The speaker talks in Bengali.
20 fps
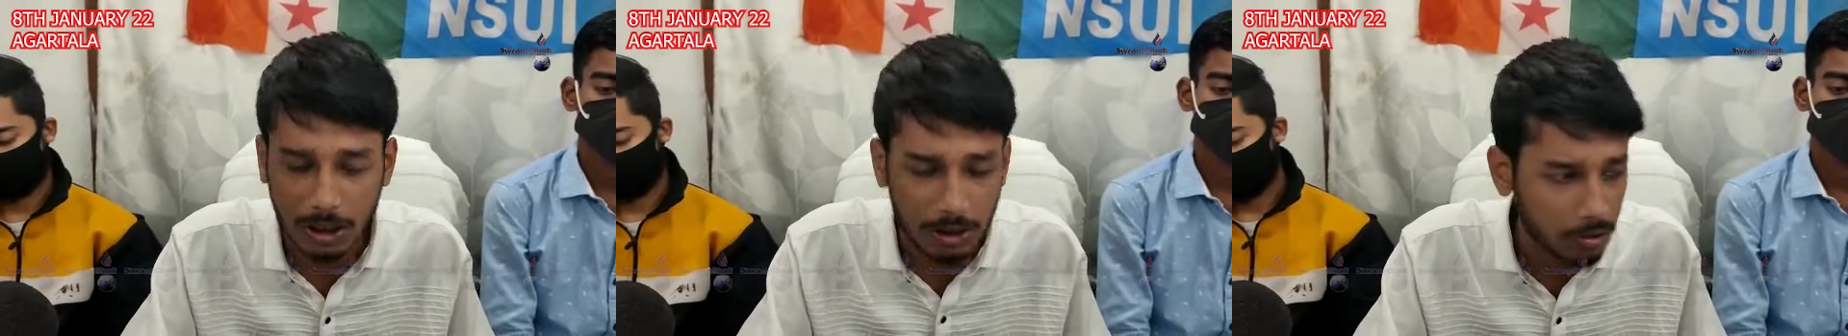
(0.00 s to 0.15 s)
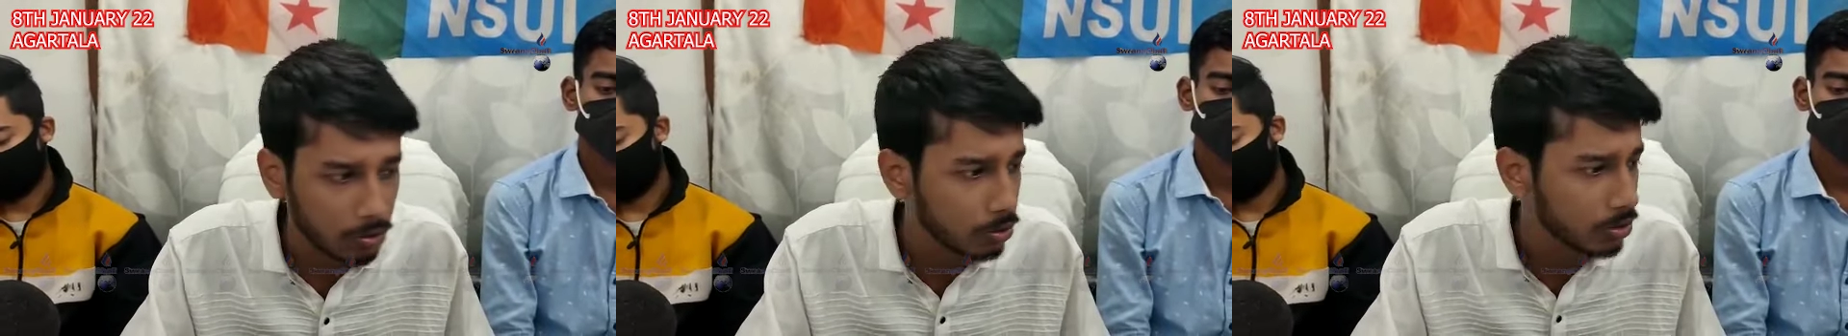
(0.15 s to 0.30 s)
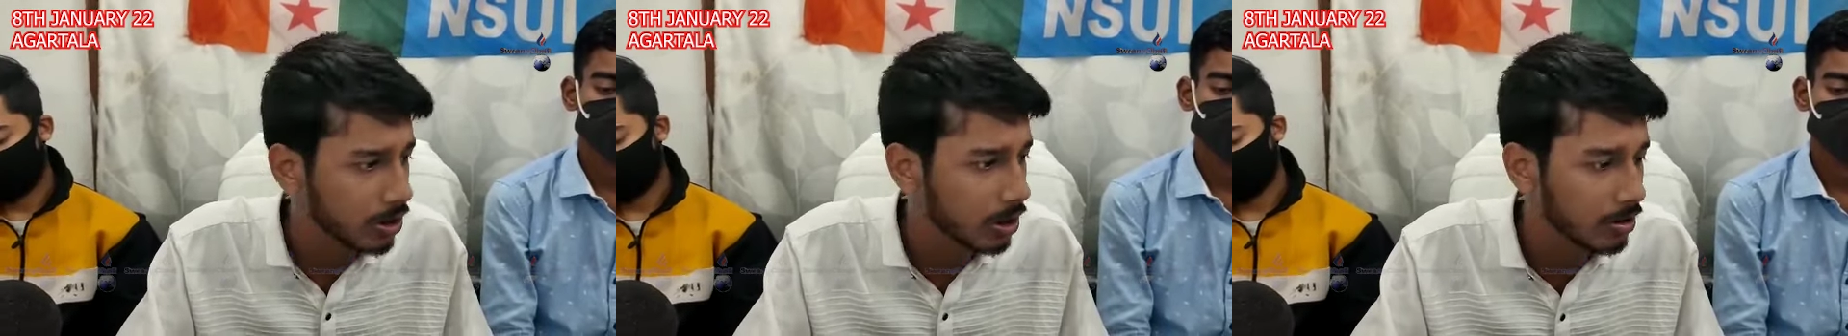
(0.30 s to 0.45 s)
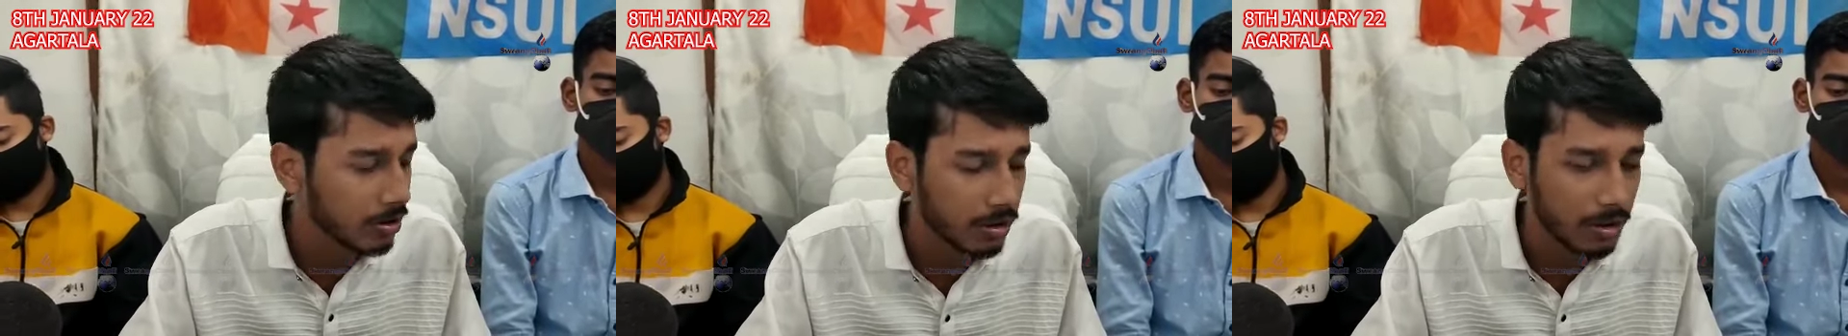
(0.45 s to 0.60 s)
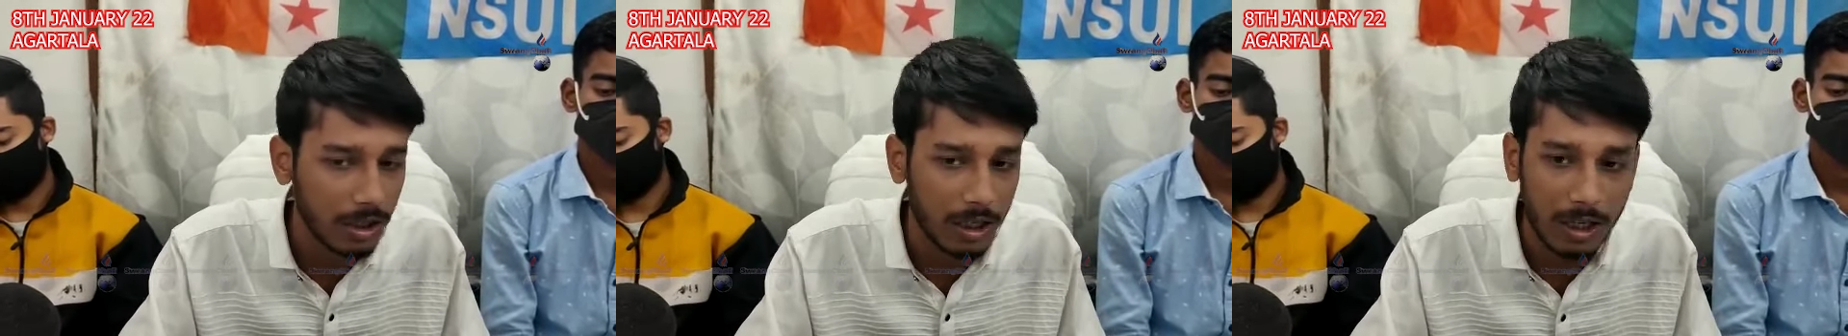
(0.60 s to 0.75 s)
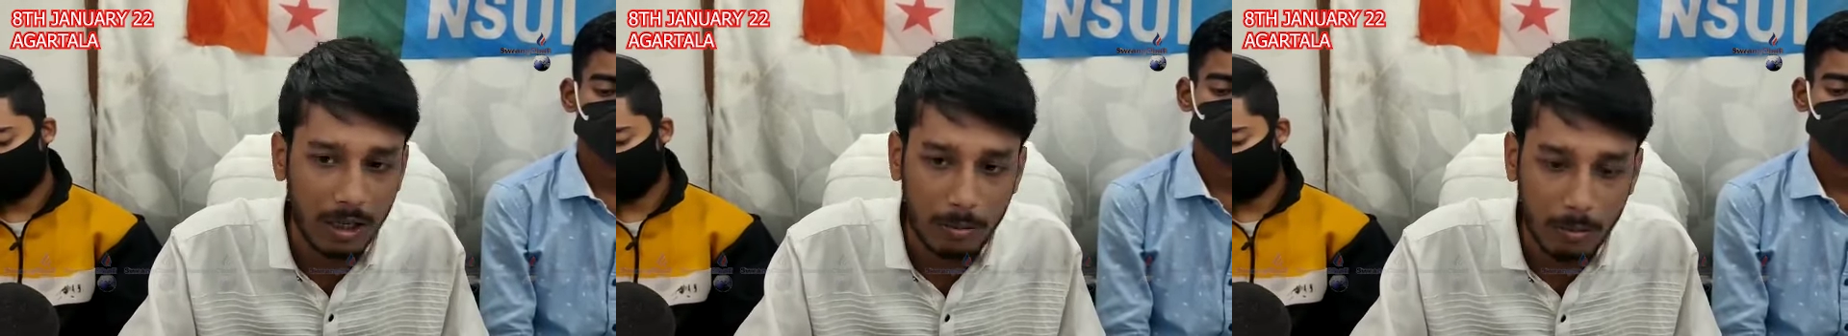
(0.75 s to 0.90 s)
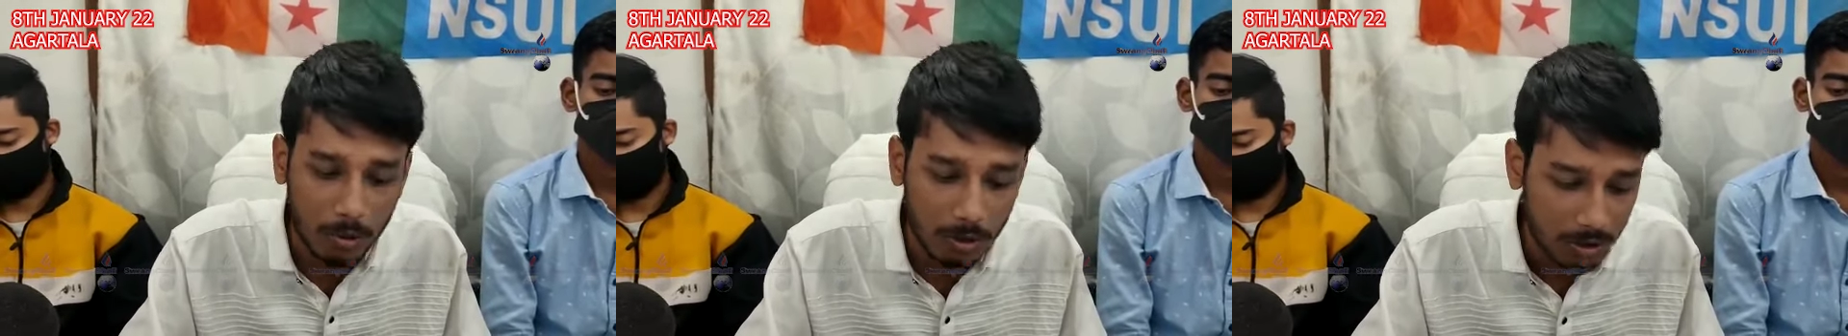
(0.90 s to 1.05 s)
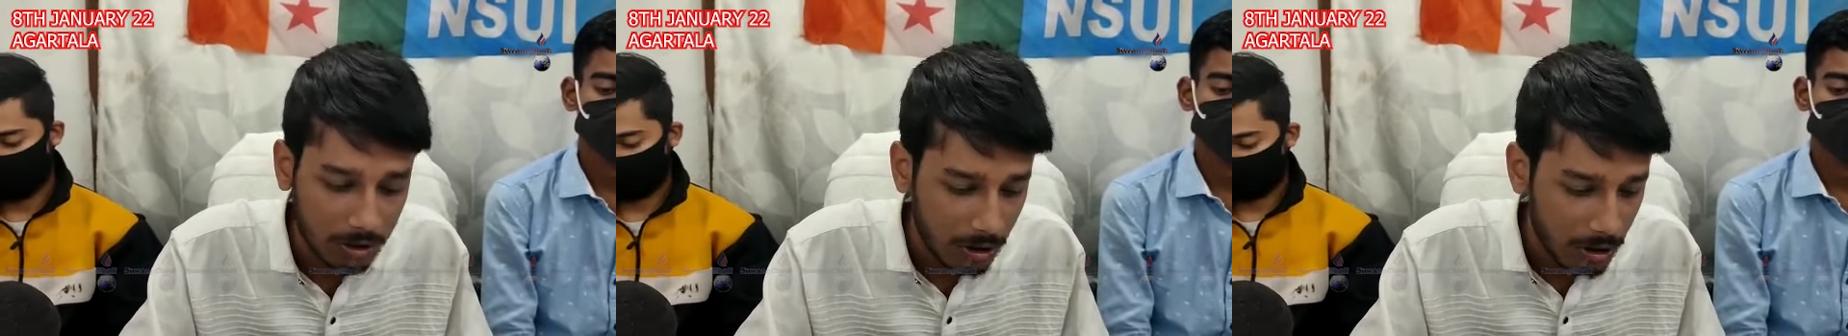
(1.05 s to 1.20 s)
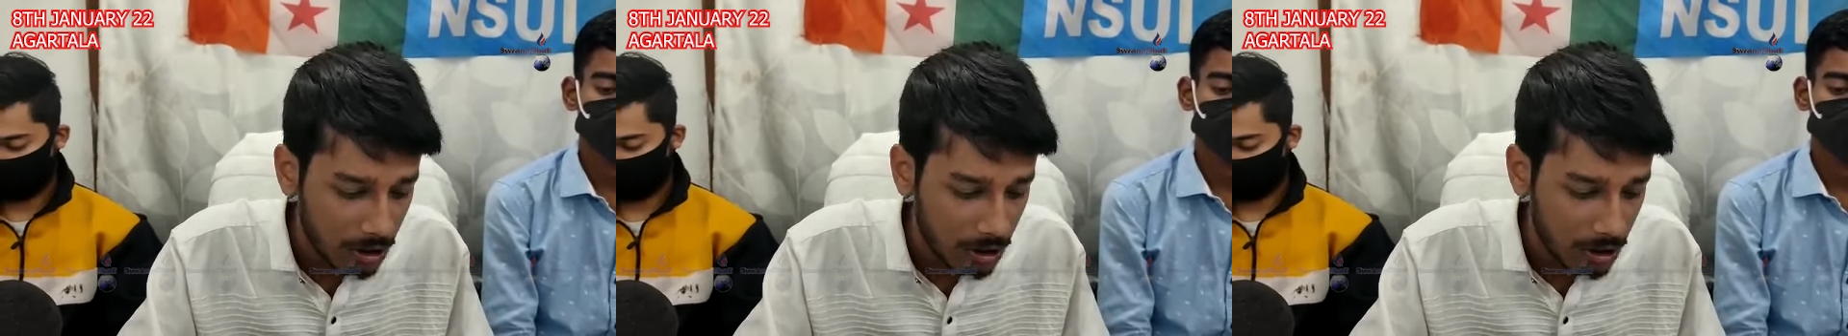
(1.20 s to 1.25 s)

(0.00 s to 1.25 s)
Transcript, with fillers: ছাত্রছাত্রীরা এবং